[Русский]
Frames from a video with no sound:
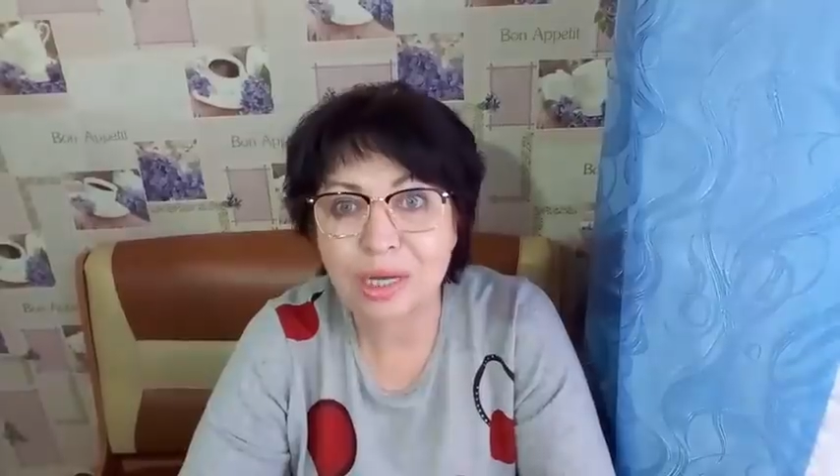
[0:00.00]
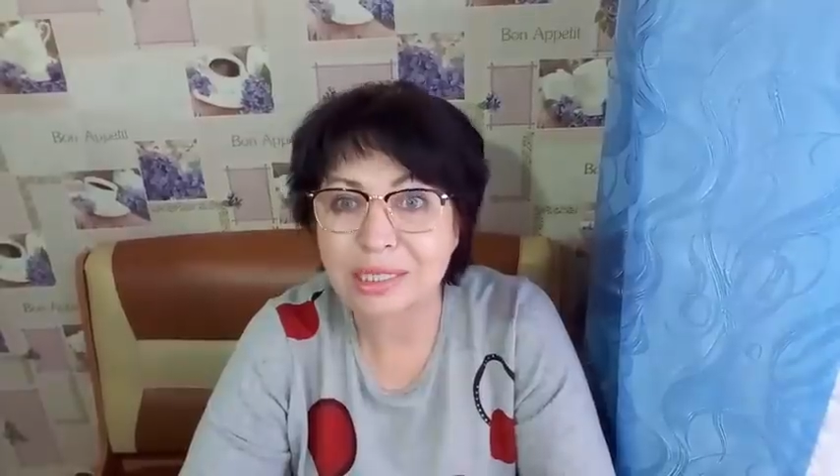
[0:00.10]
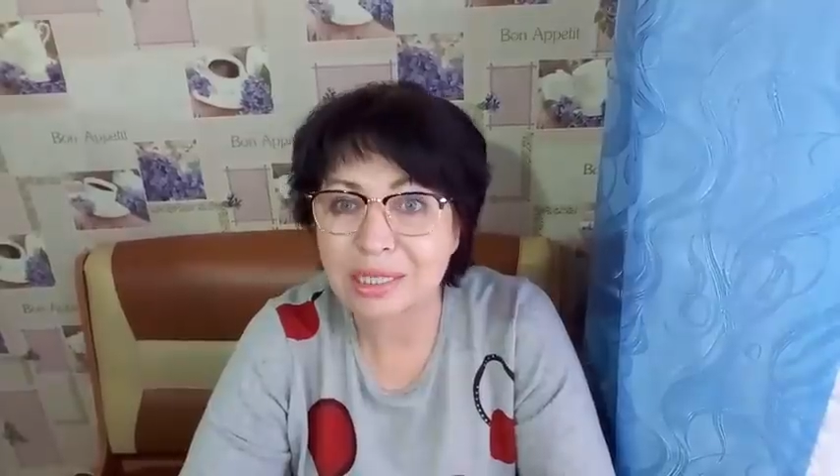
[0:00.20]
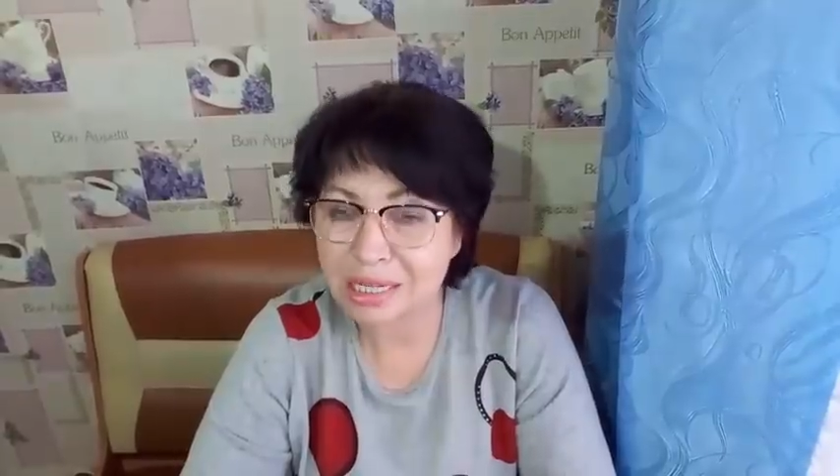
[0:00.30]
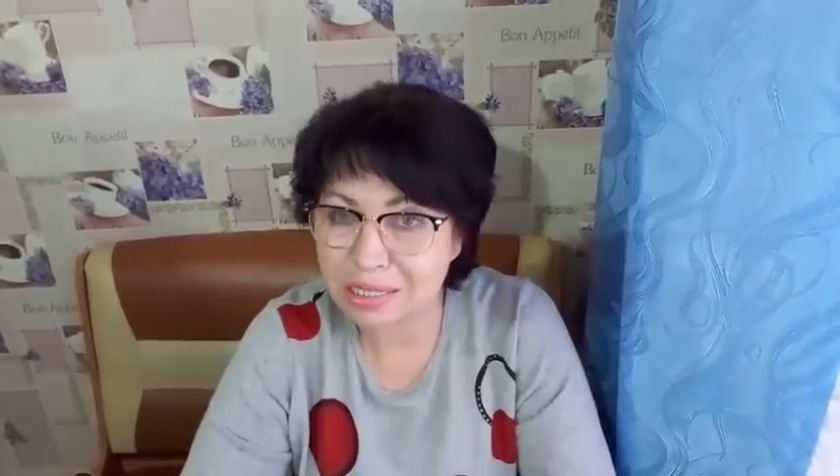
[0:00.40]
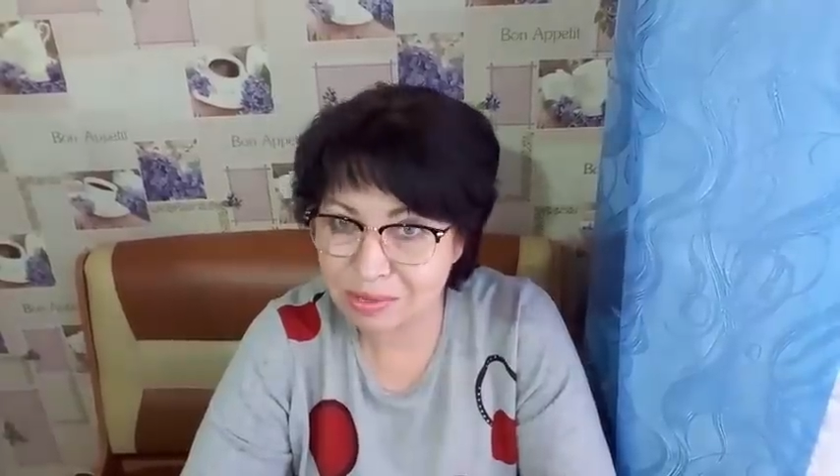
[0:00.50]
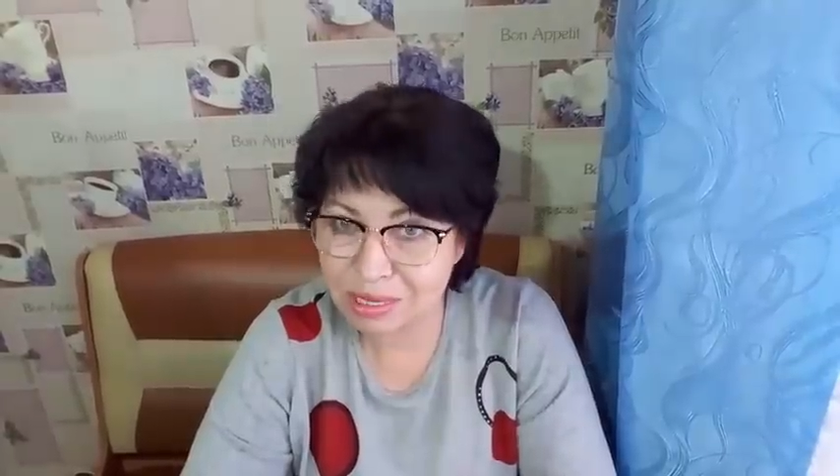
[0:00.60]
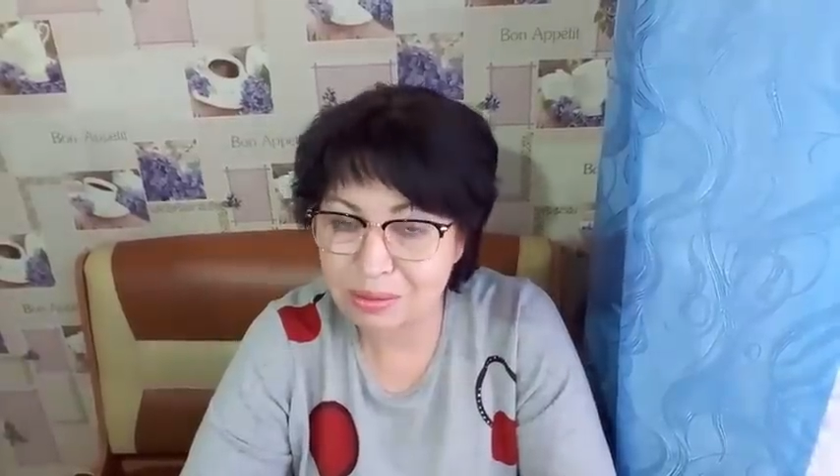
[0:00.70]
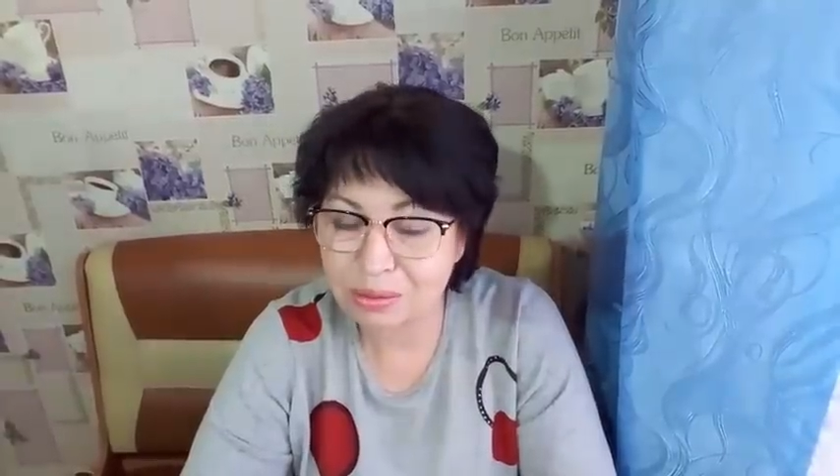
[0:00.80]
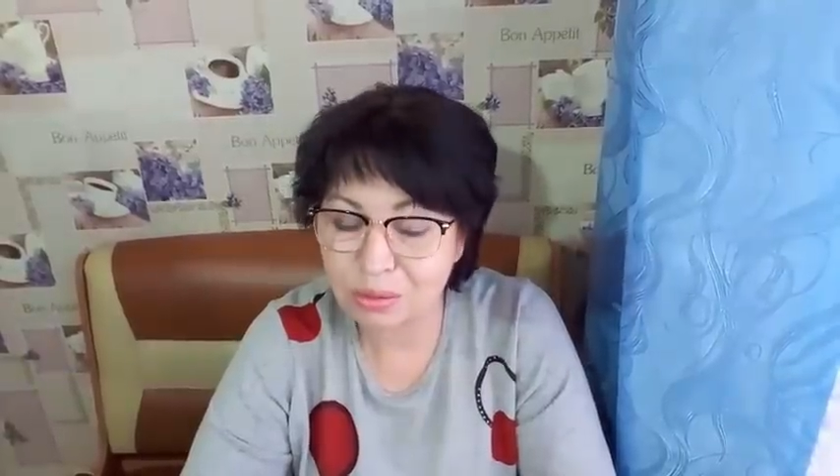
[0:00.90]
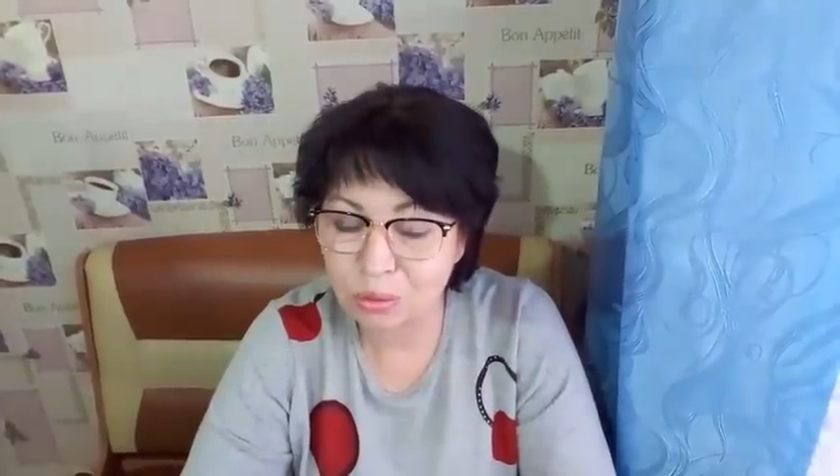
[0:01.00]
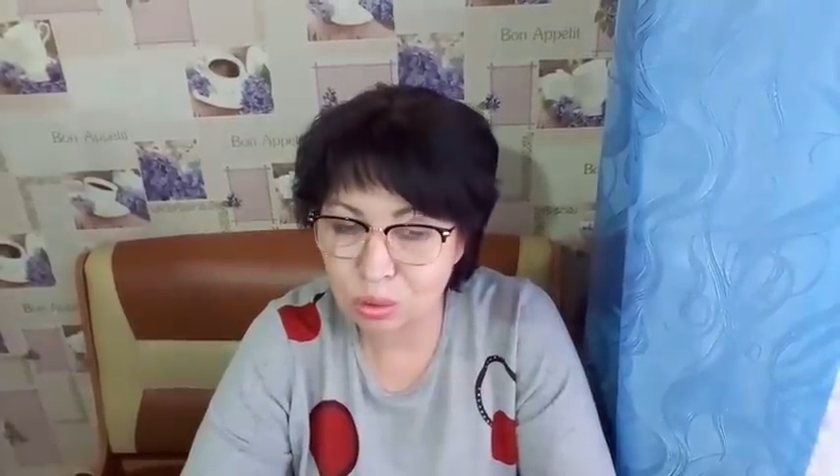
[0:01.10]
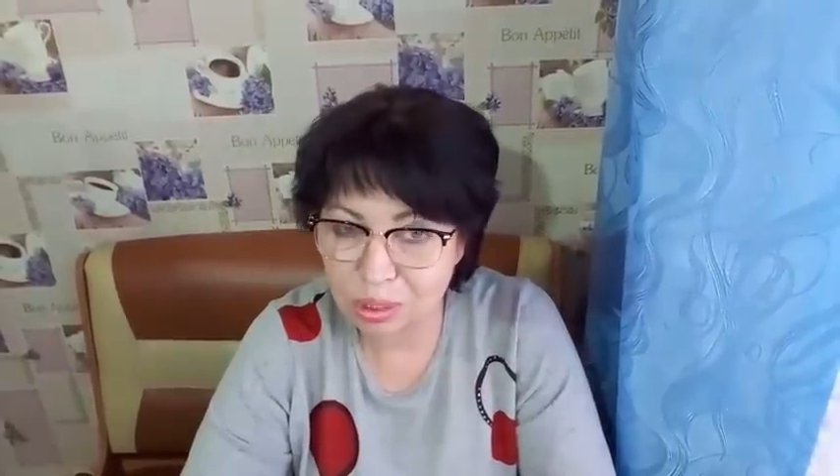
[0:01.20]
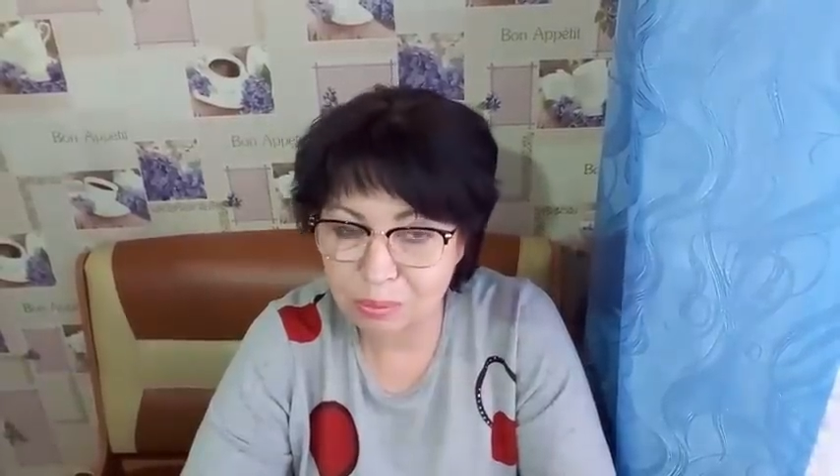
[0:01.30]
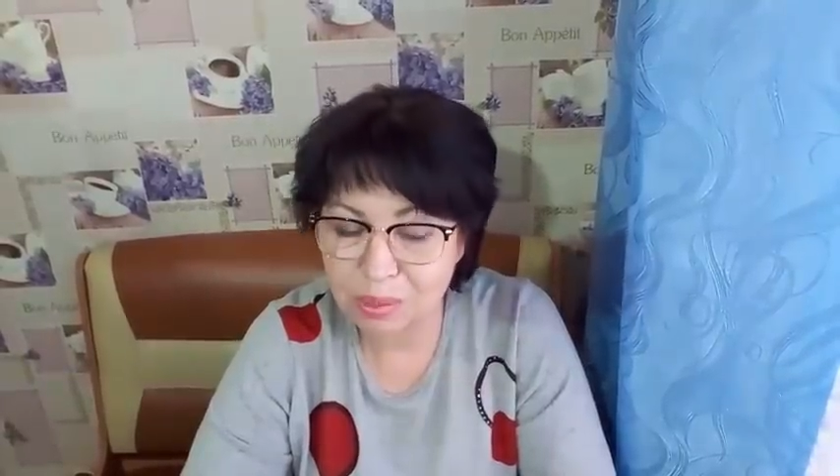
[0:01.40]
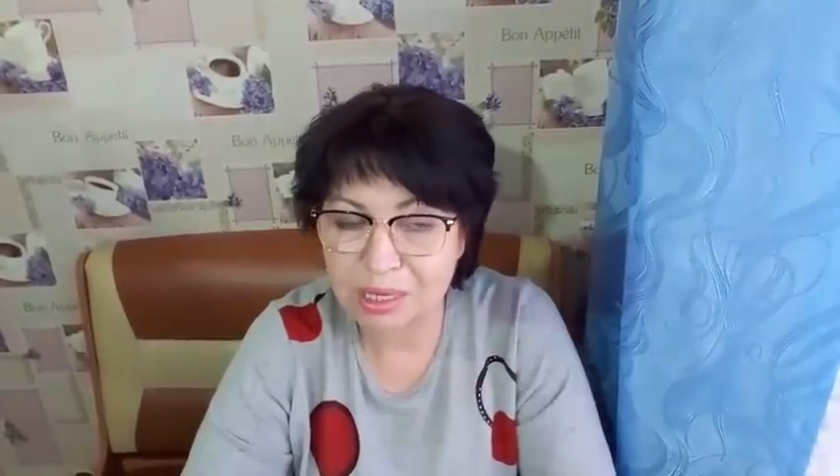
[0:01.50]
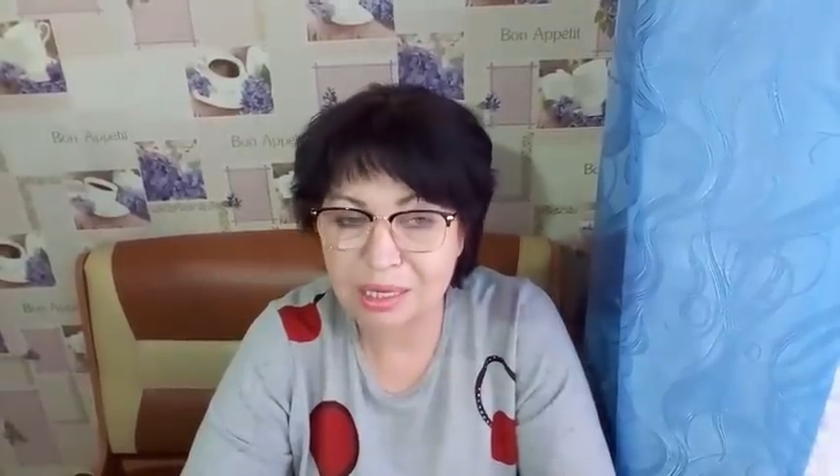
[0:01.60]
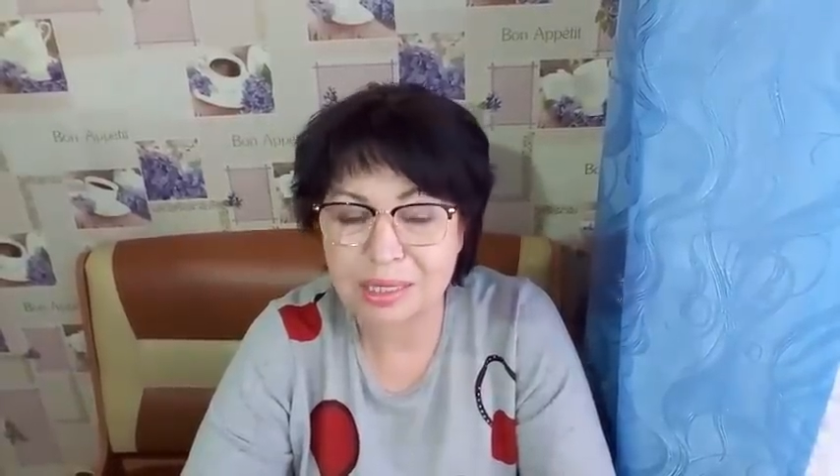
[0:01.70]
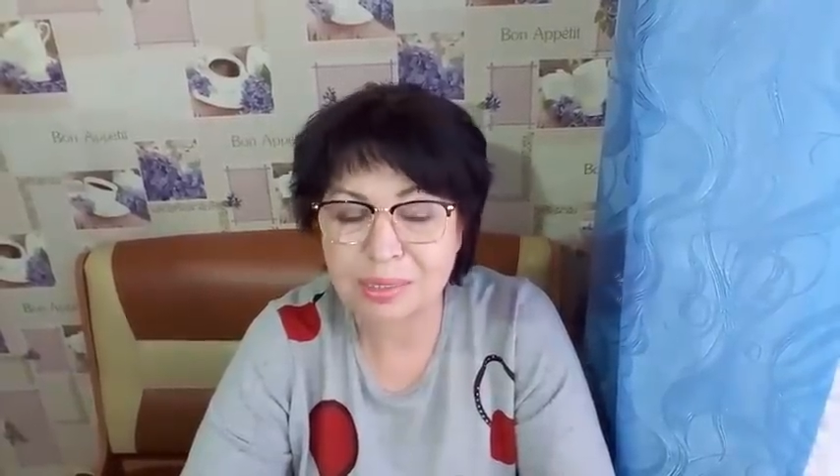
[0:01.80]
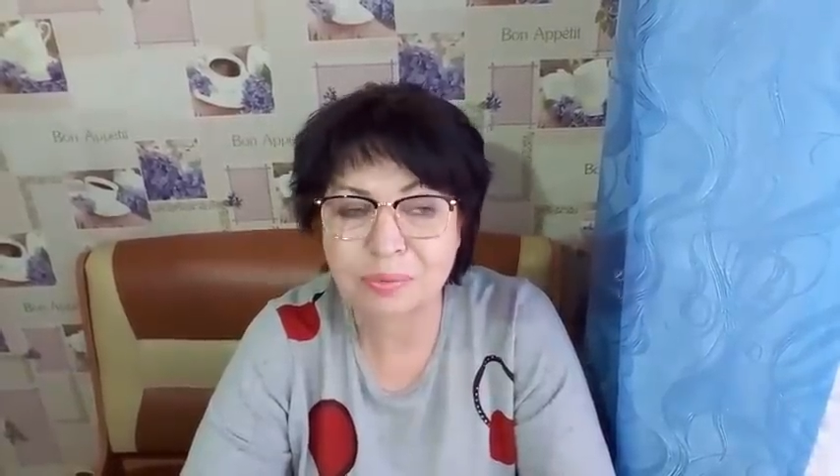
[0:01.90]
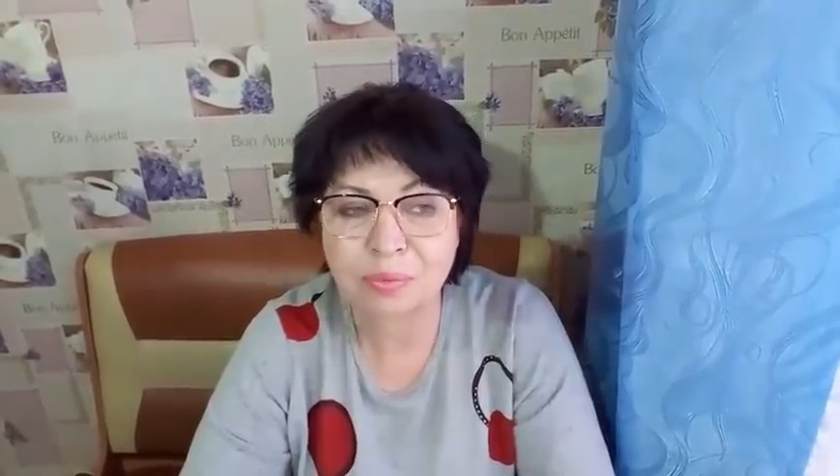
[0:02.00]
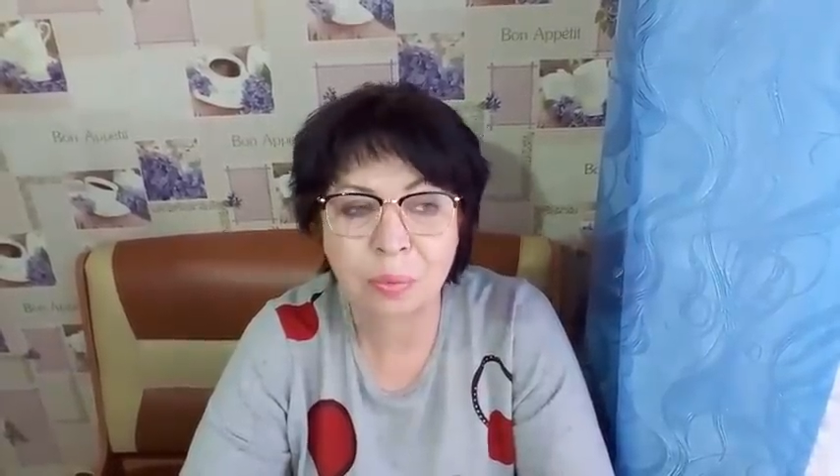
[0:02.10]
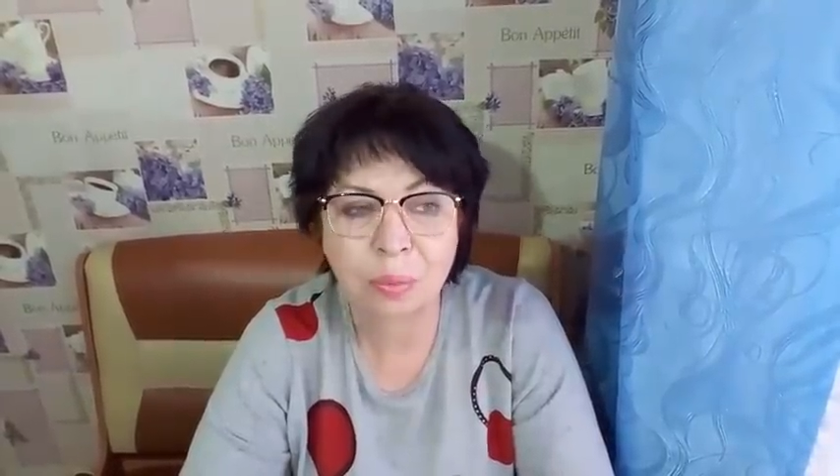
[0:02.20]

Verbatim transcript: один раз в день э, утром бегала.